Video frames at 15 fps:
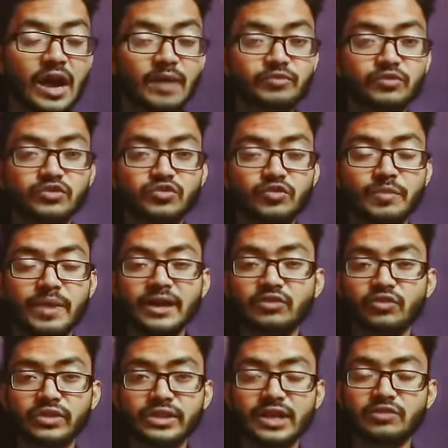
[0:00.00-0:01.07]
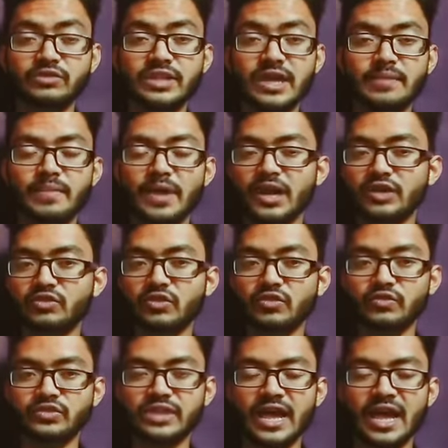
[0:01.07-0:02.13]
अब दोस्तों बैकडोर क्या होता है बैकडोर
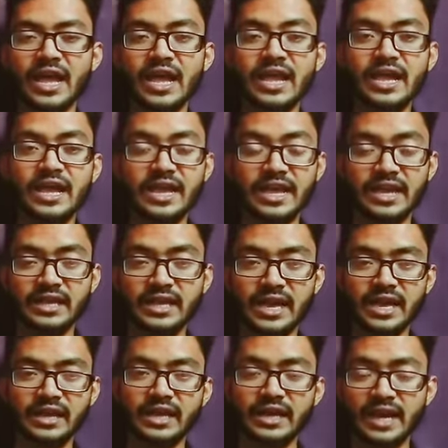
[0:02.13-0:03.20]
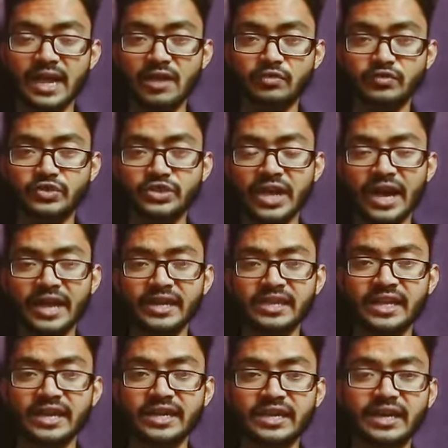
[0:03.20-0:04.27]
होता है एक हैकर है उसके आने
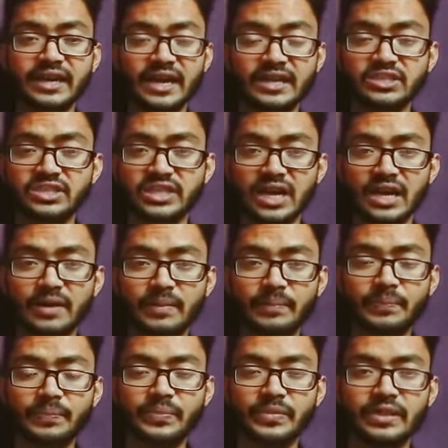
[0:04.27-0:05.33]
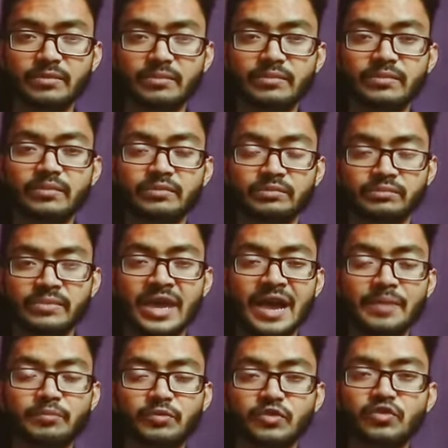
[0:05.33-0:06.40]
जाने का रास्ता मैं
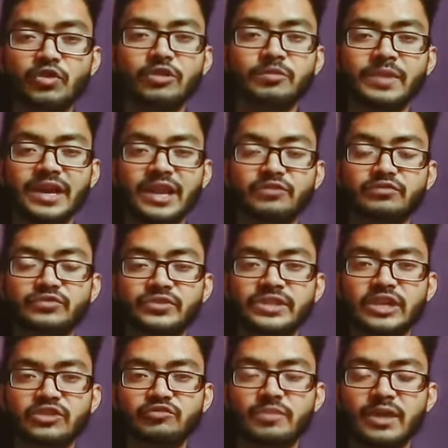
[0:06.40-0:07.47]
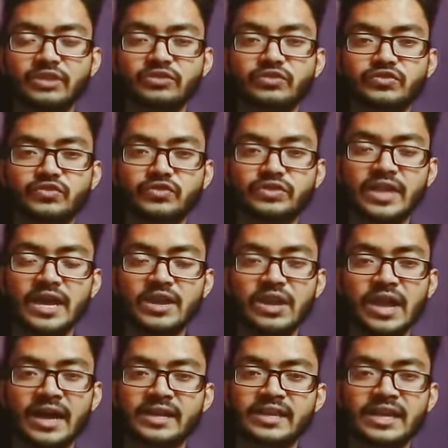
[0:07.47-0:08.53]
आपको नॉर्मल लैंग्वेज बता दूँ बैकडोर जो होता है
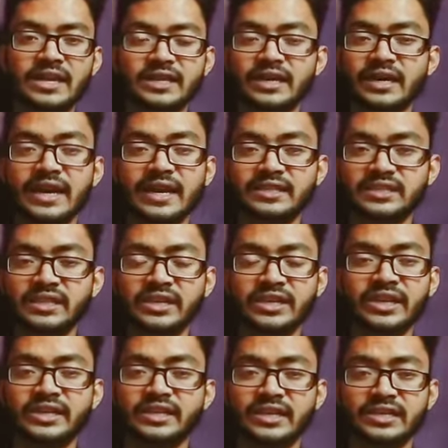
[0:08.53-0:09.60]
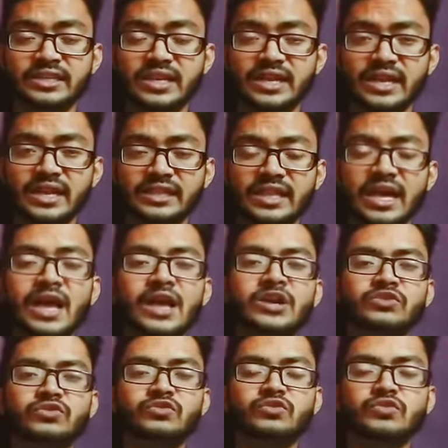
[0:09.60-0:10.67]
आने जाने का रास्ता क्रिएट कर दिया जाता है
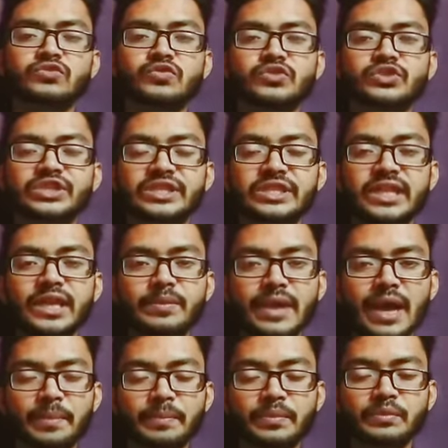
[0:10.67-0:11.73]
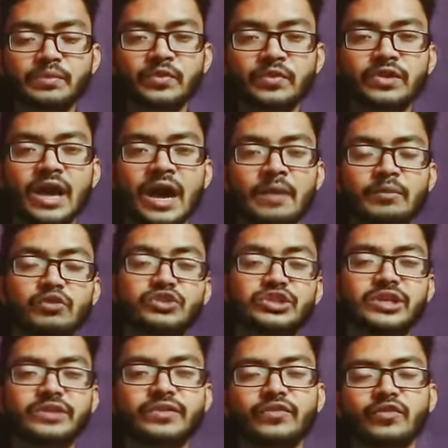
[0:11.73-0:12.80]
तो दोस्तों जितने भी आप आप लोग
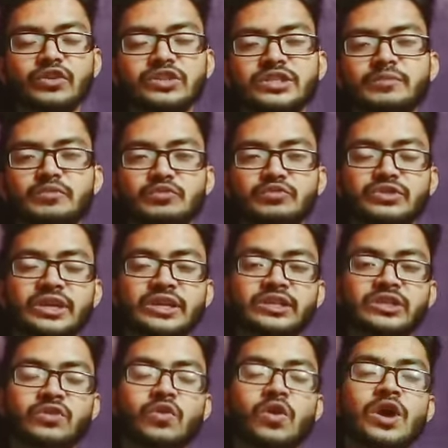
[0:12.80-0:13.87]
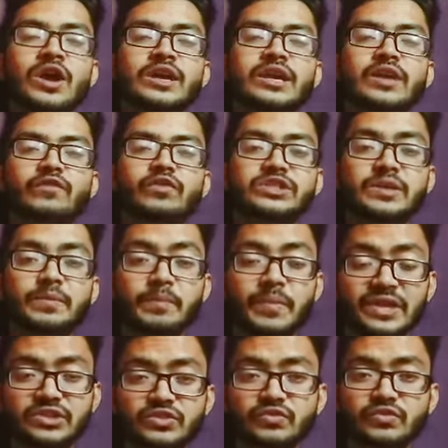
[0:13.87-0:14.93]
जी वी व्हाट्सअप यूज़ करते हो या व्हाट्सअप
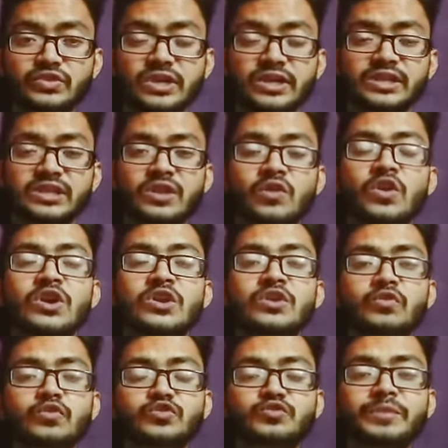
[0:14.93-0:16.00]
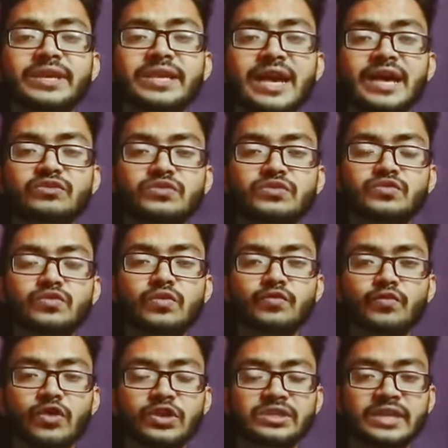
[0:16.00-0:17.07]
प्लस यूज़ करते हो उसमें क्या है दोस्तों
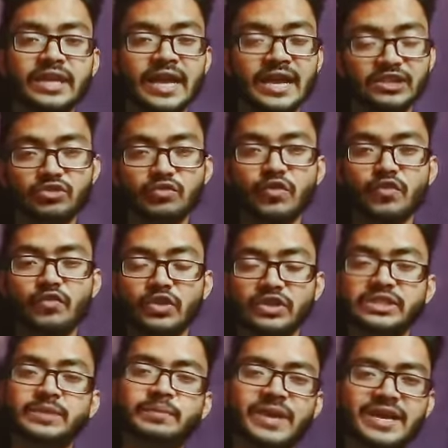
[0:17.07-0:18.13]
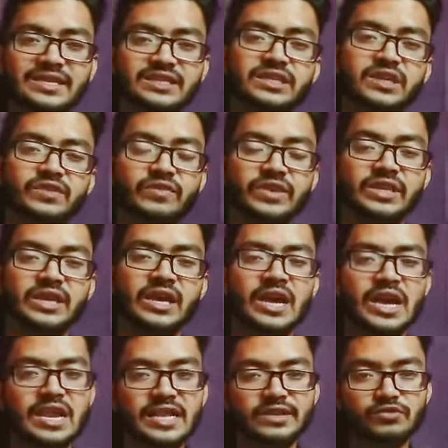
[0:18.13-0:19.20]
व्हाट्स है तो वो व्हाट्सअप का ही सर्वर ही
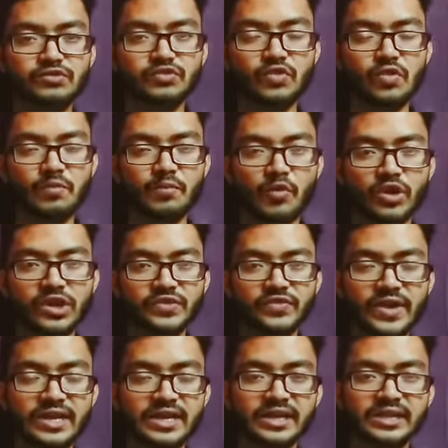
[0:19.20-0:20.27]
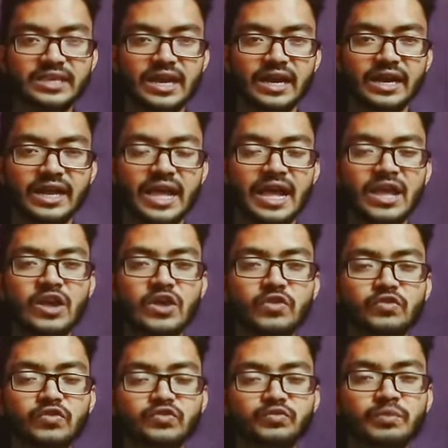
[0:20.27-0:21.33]
लेकिन उसको मॉडिफाई कर दिया गया है
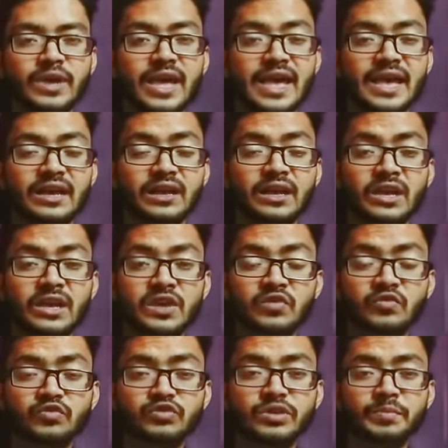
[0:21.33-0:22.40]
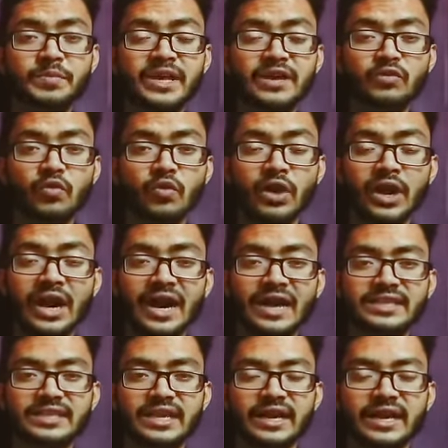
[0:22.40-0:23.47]
उसमें कुछ अपने कोड लगा
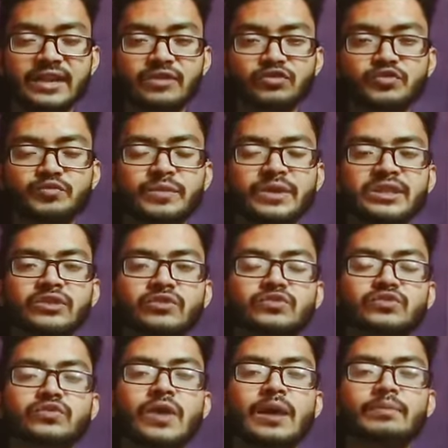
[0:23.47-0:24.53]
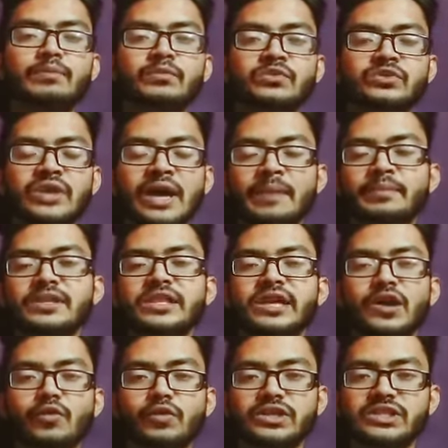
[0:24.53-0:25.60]
दिए गए हैं उसमें दोस्तों आप आपने
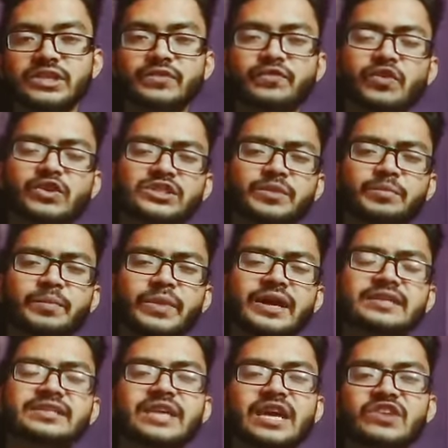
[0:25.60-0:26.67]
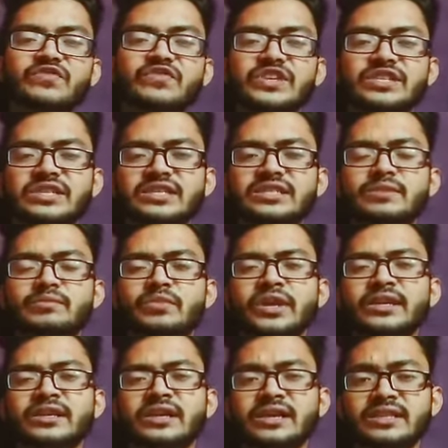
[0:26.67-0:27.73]
देखा होगा जी व्हाट्सअप में कई सारे फीचर्स
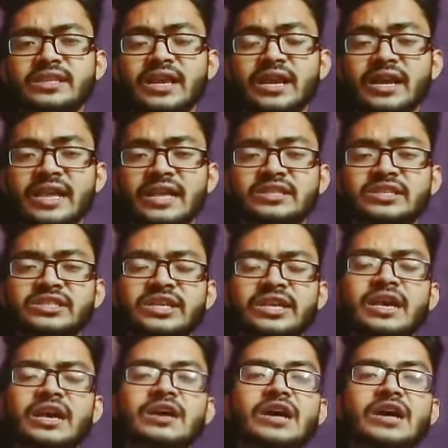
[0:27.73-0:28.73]
अपडेट कर दिए गए हैं जैसे कि